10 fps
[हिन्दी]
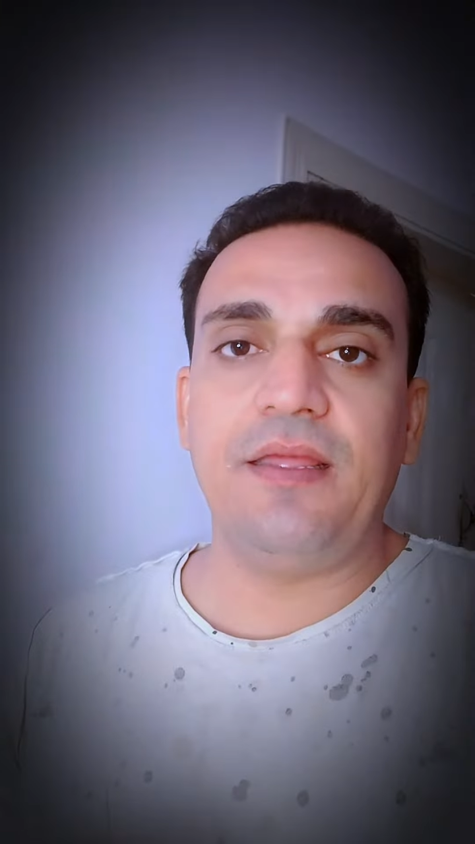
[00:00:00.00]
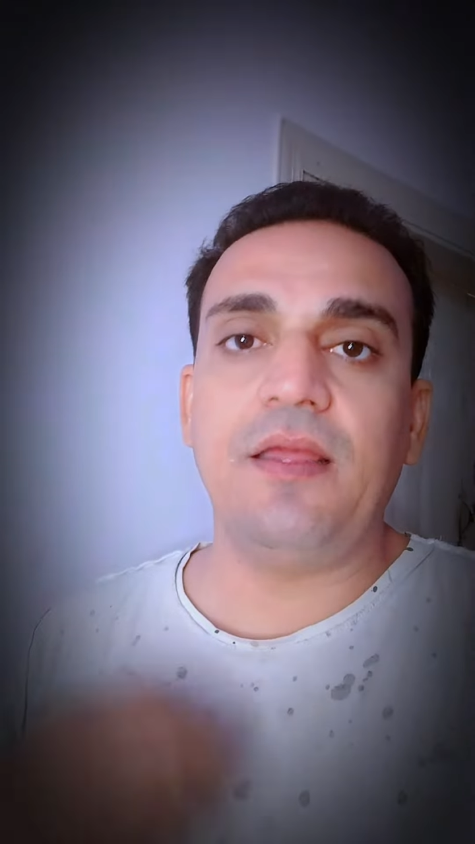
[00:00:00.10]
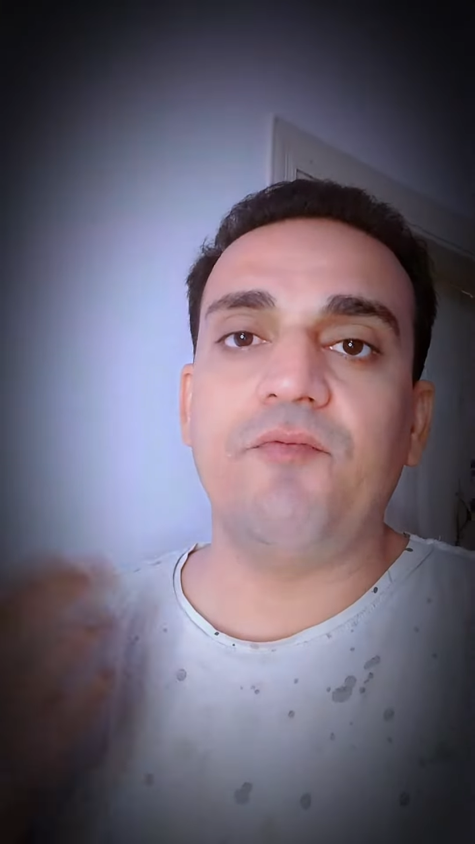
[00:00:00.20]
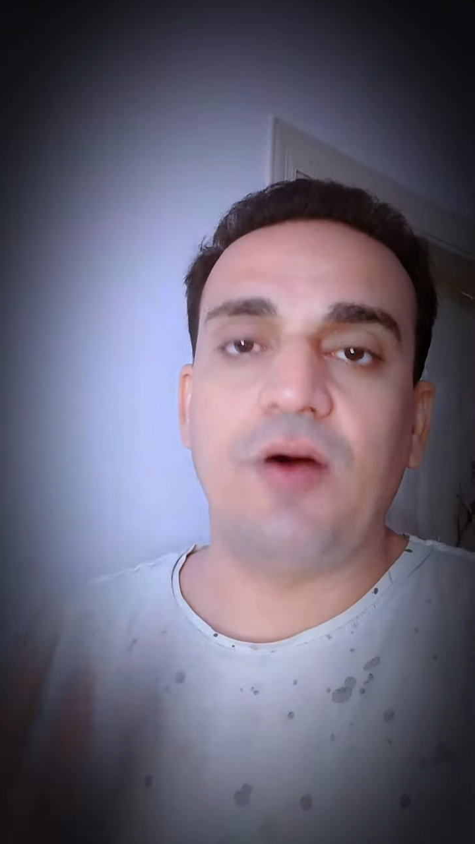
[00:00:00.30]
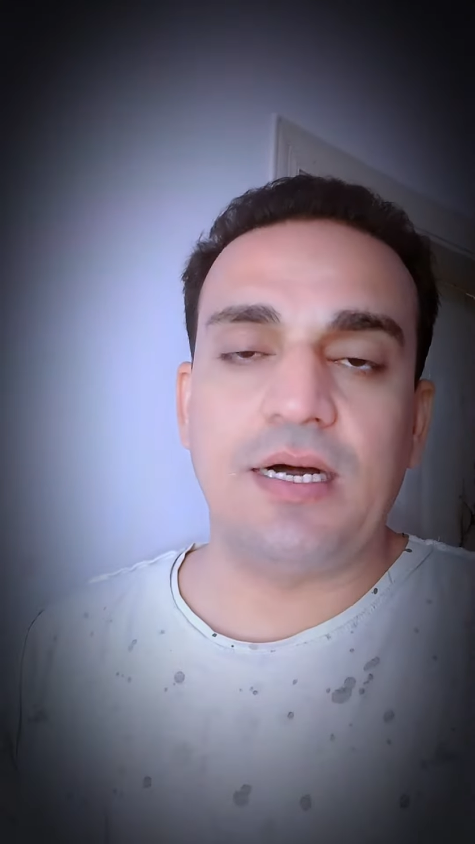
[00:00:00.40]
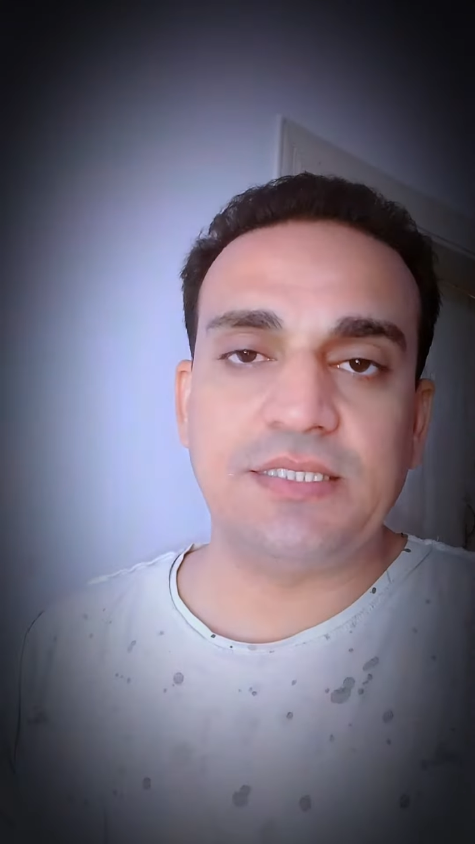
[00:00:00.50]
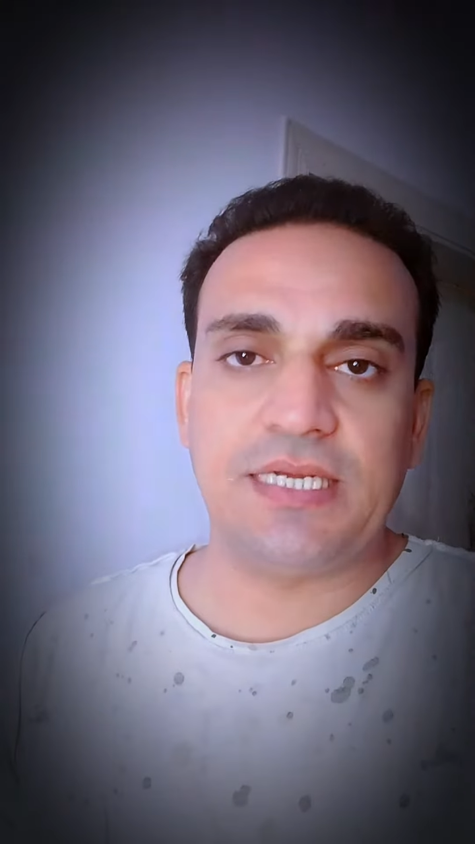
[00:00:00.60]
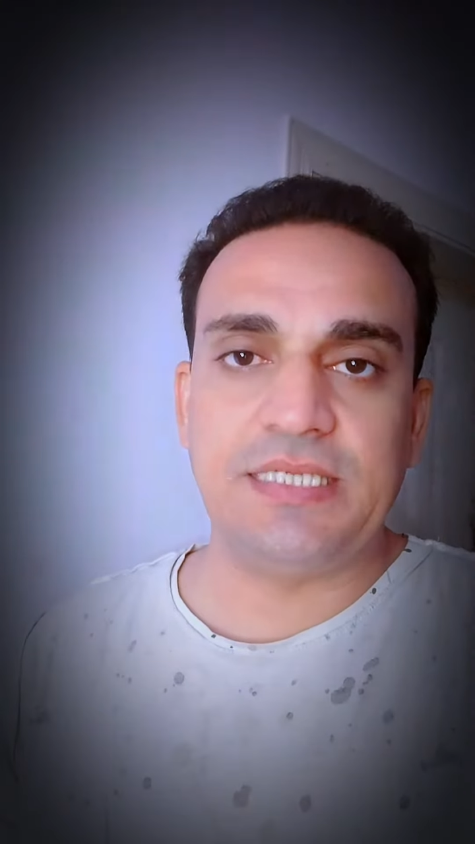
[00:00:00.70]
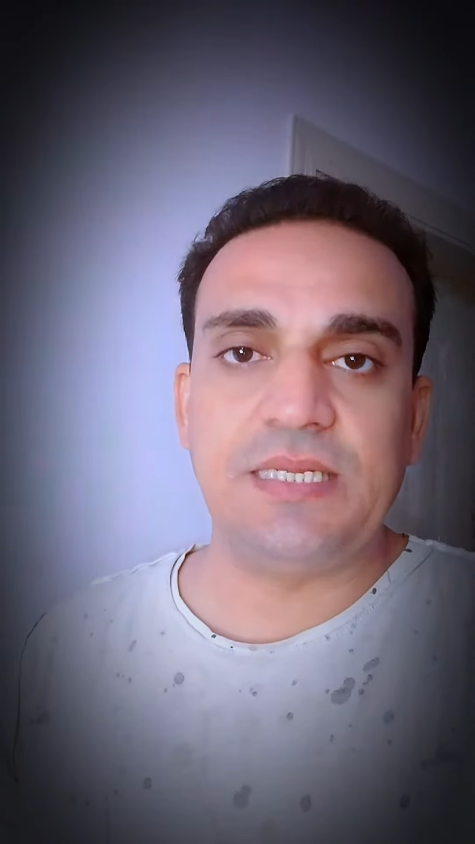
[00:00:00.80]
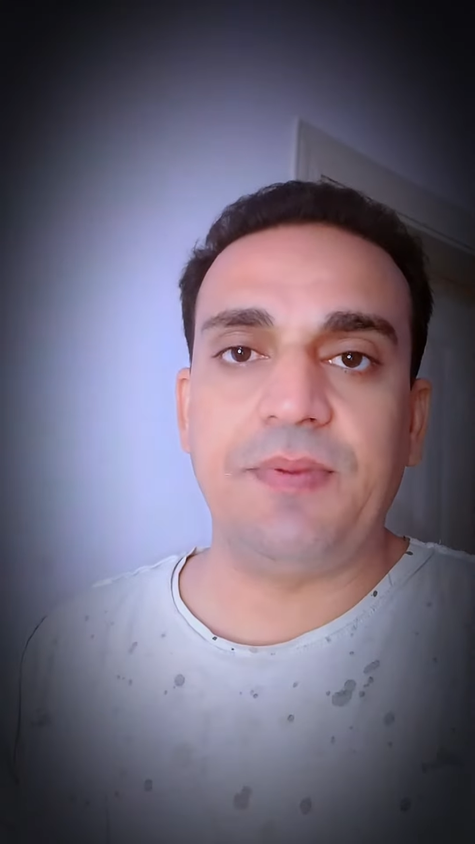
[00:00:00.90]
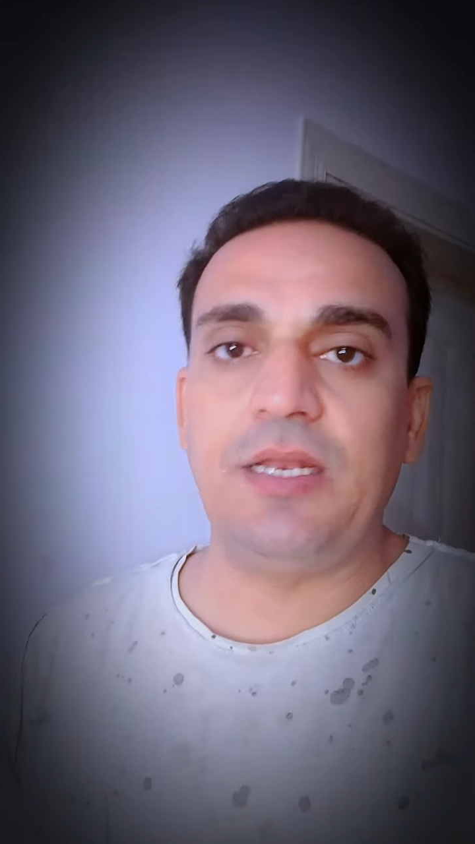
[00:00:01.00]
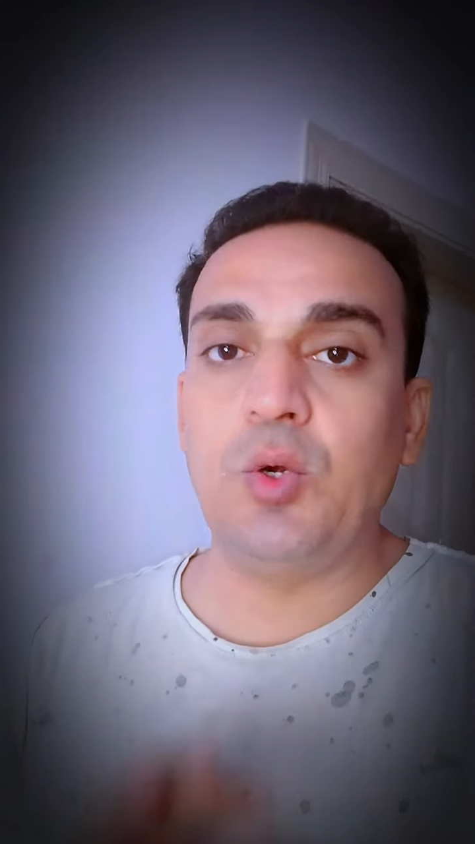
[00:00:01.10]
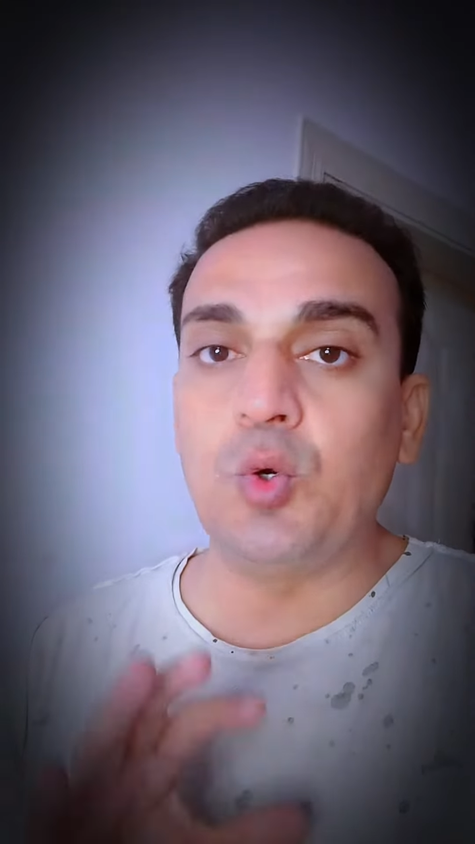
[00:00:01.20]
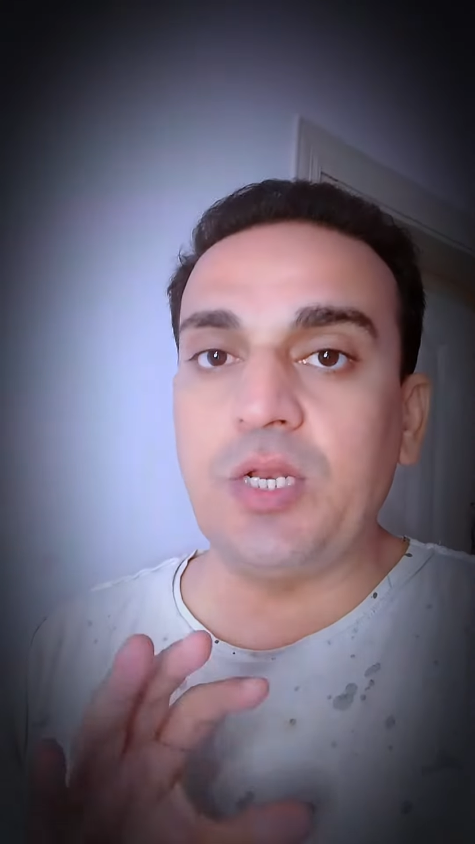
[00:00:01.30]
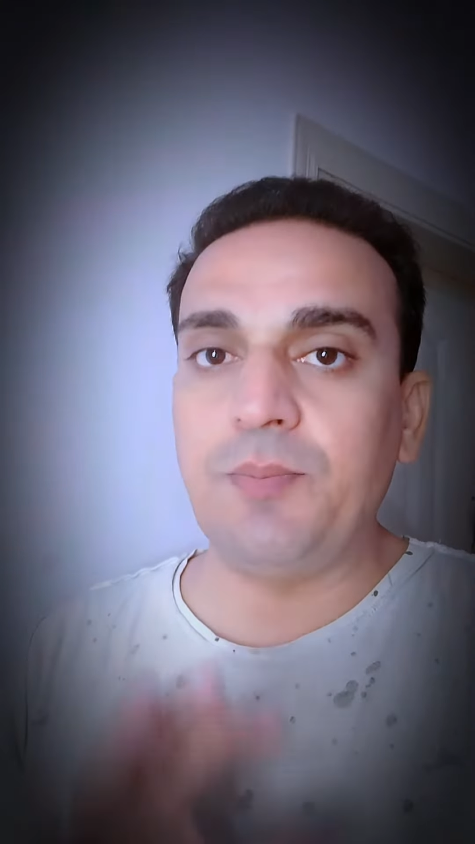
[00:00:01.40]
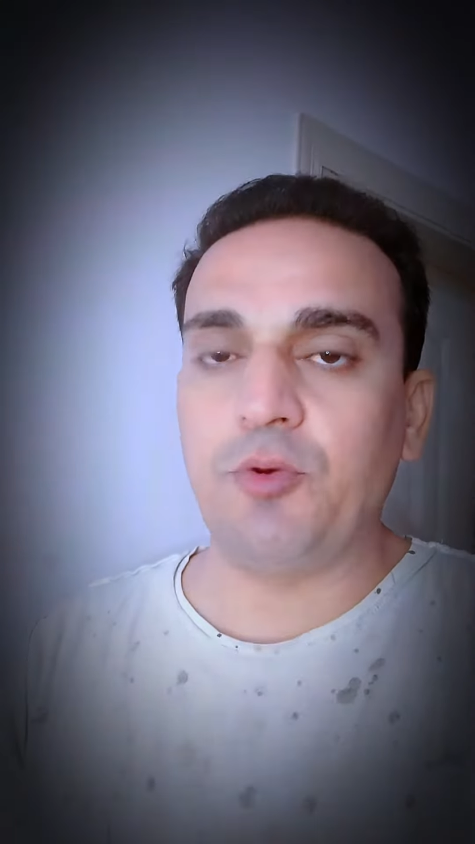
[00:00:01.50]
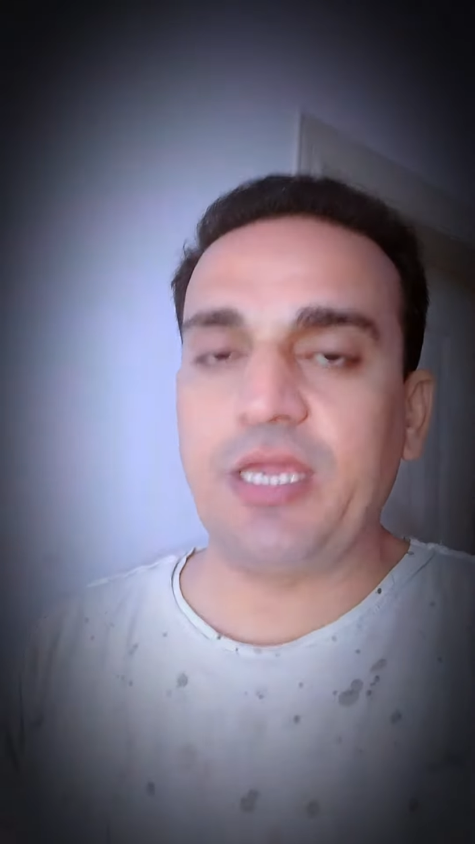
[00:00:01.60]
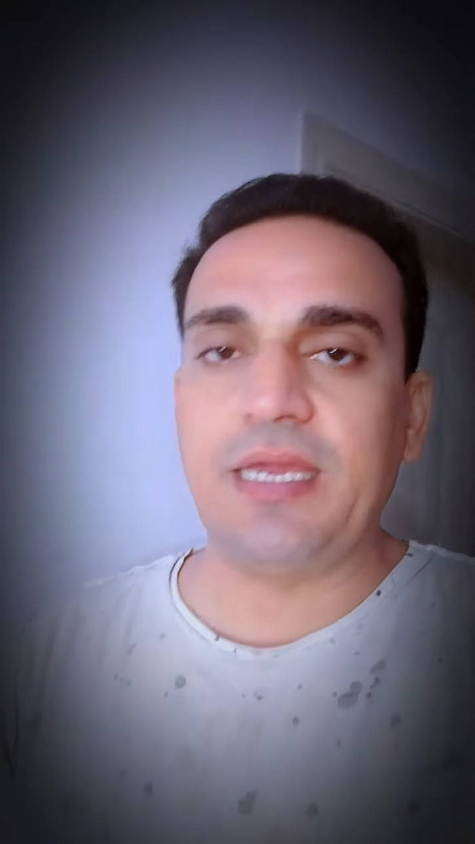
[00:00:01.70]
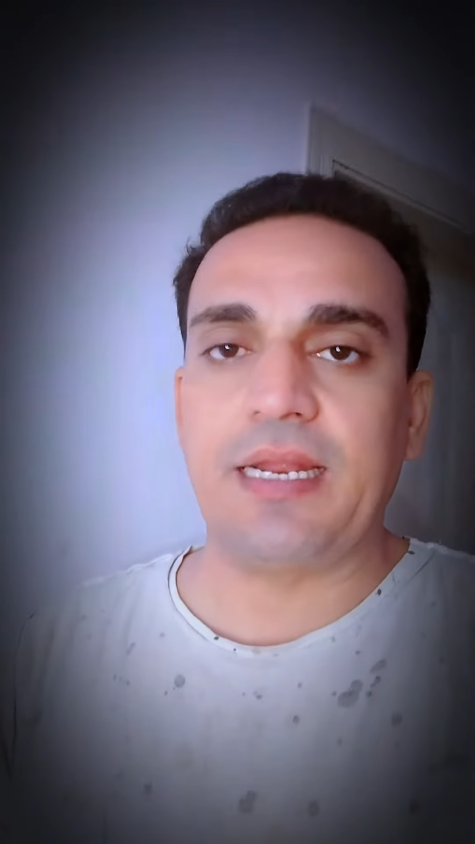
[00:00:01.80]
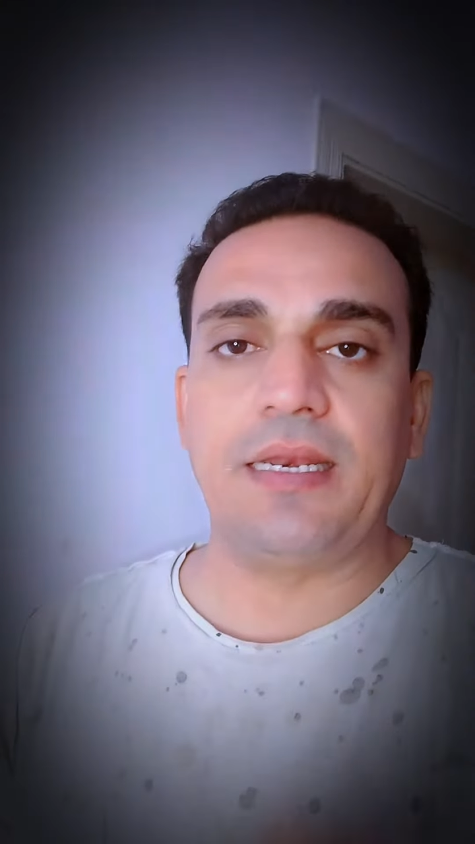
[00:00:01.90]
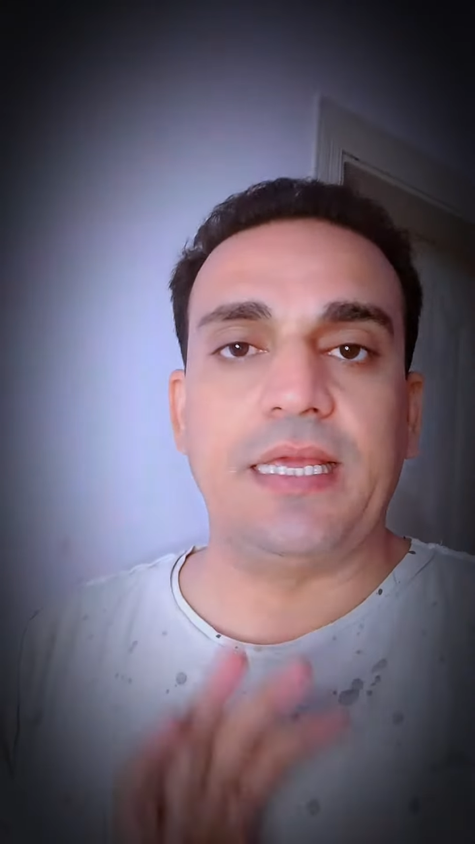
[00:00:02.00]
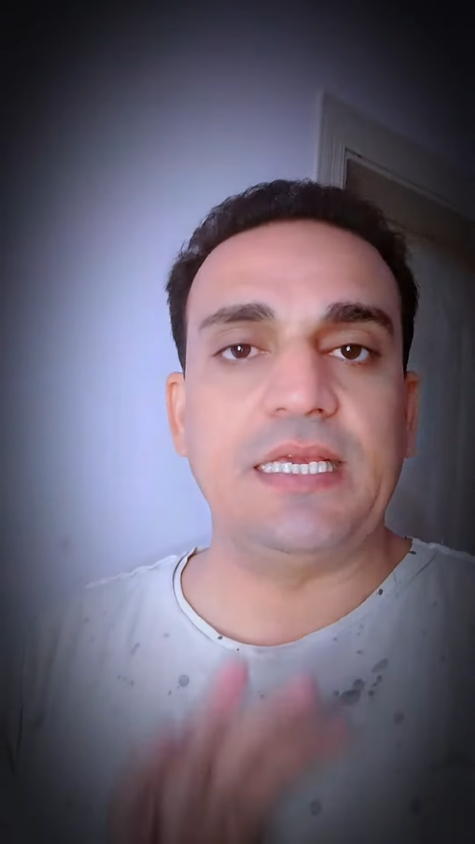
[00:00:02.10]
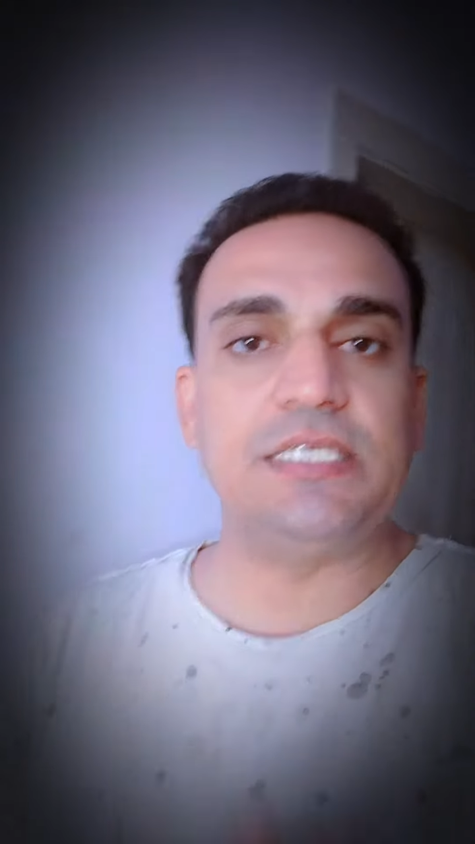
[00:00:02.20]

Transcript: वहाँ जाने से पहले होटल बुकिंग करानी है